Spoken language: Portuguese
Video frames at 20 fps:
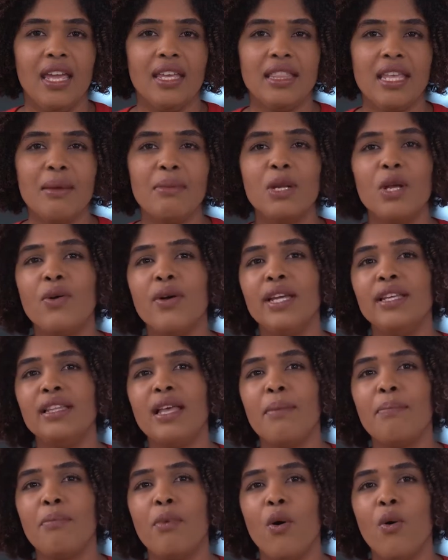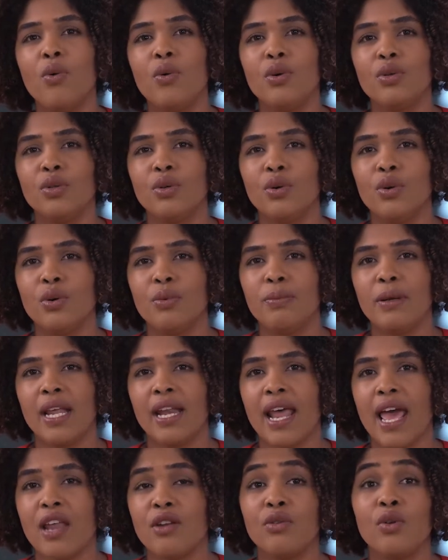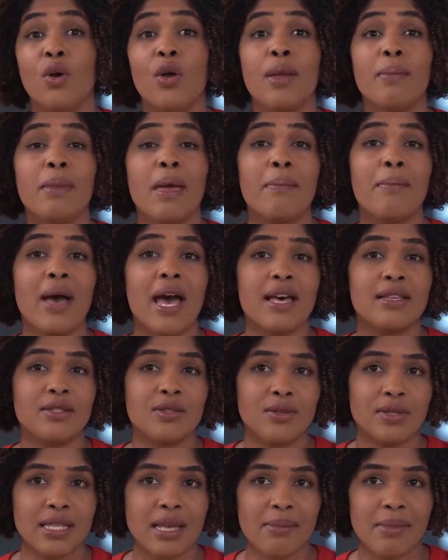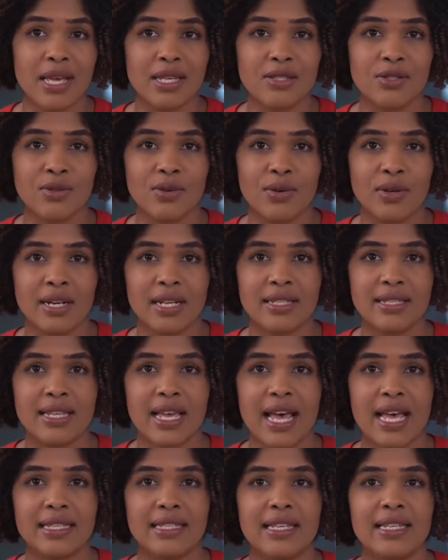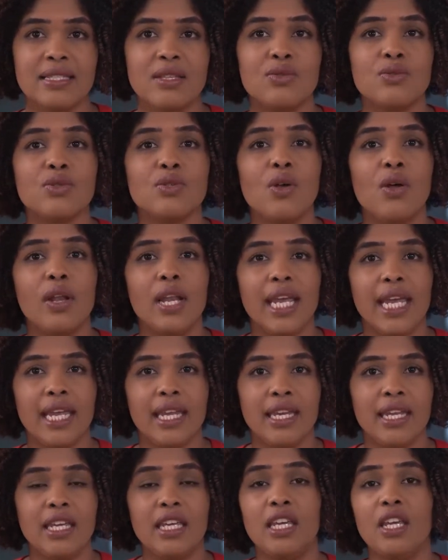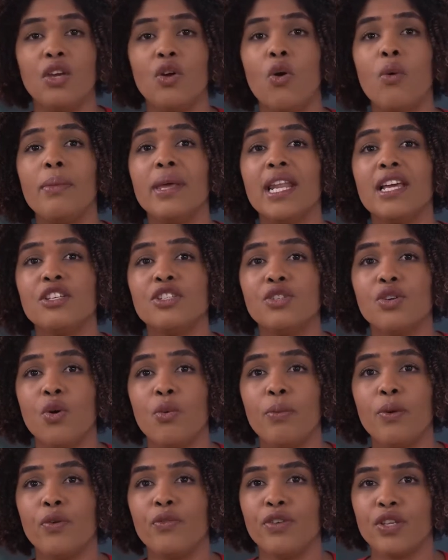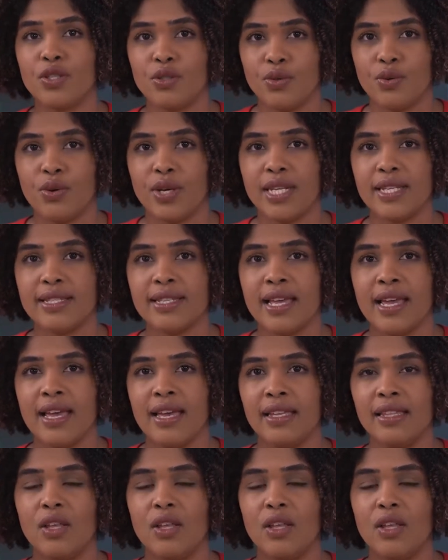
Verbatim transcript: Terminou ainda há pouco no plenário Noemi Abastos Amazonas a sessão solene que homenageou professores